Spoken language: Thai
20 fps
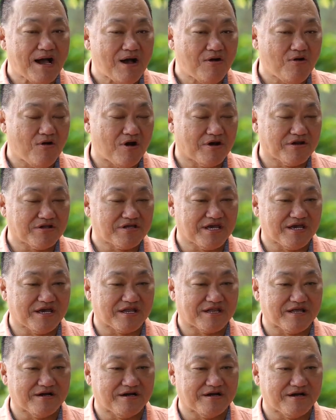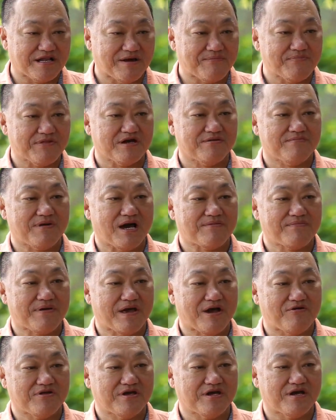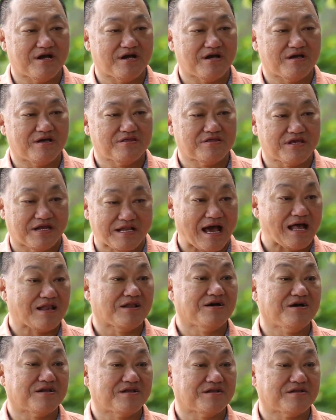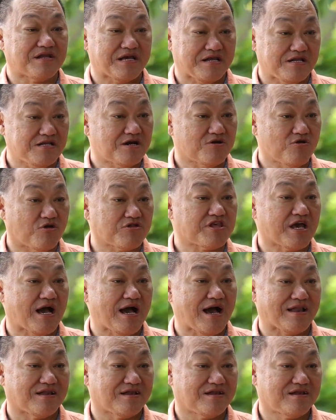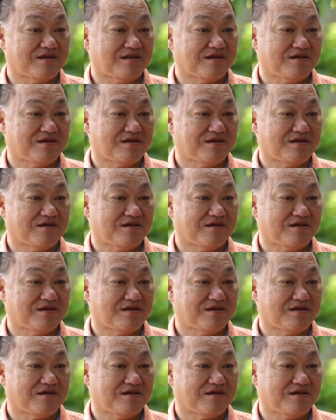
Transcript: มะพร้าวอ่อนเขตเออดำเนินบ้านแพ้วเนี่ยชนะเลิศในเรื่องรสชาติ